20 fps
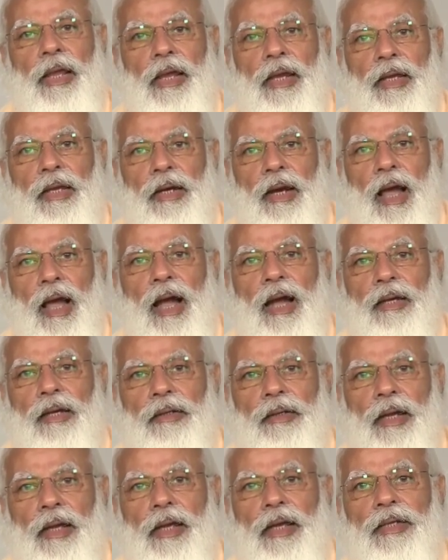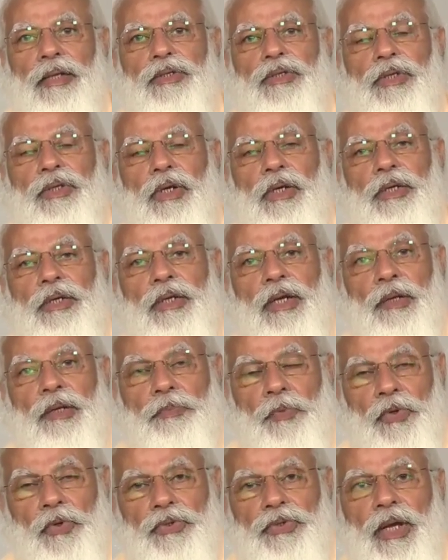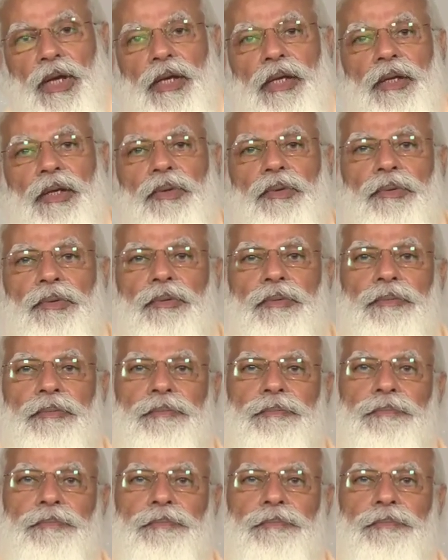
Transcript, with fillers: एक लाख नए सिलेंडर पहुंचाने हो